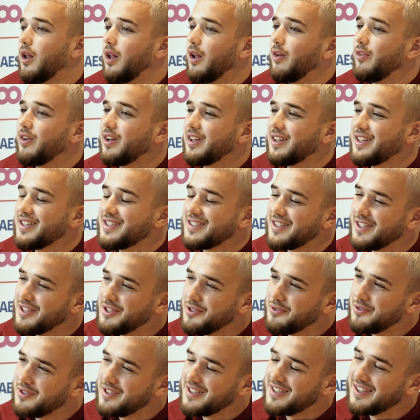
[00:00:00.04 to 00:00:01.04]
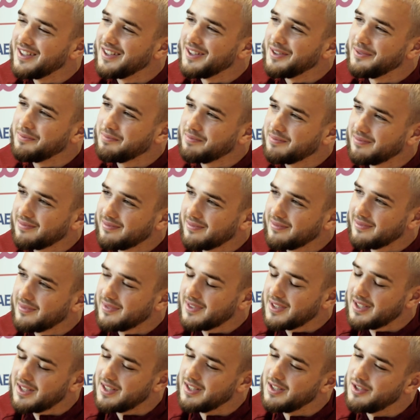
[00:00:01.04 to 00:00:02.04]
La vérité, c'était difficile. Hein.
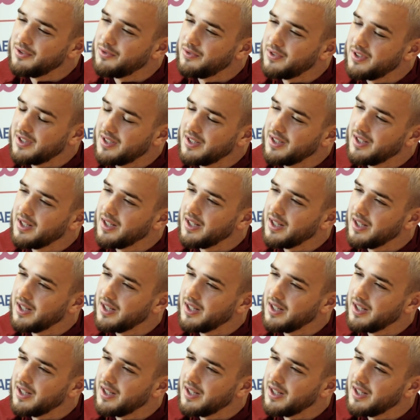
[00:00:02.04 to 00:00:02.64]
C'était difficile